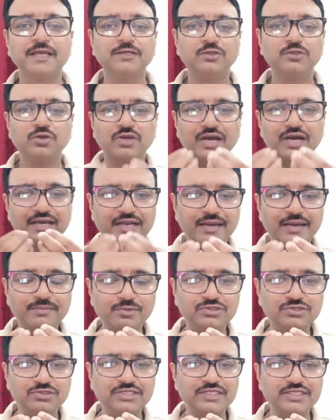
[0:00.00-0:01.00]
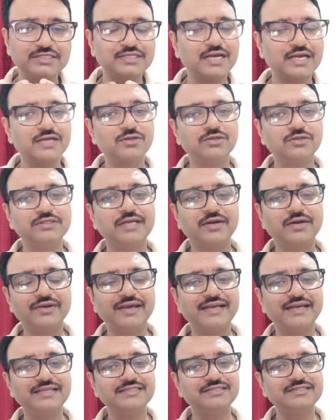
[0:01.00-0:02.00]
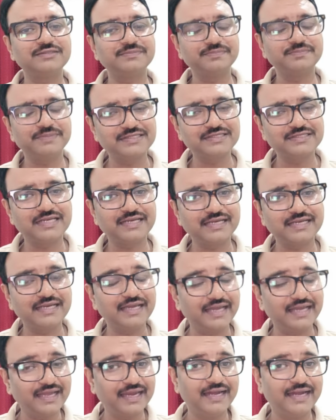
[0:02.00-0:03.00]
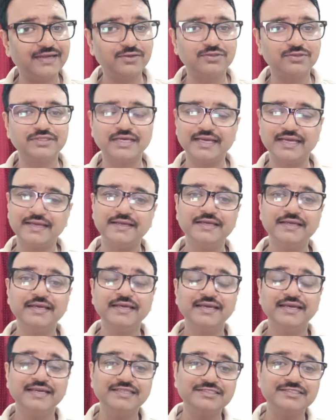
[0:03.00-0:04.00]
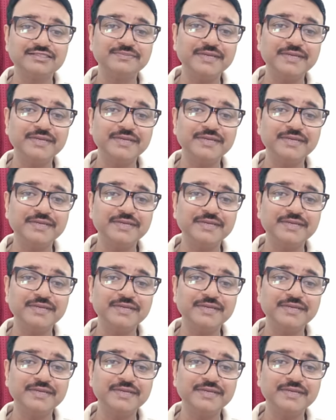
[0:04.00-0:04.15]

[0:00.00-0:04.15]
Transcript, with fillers: तो खाना मुंह से स्टार्ट होता है और एनस पे जाके एंड होता है इसमें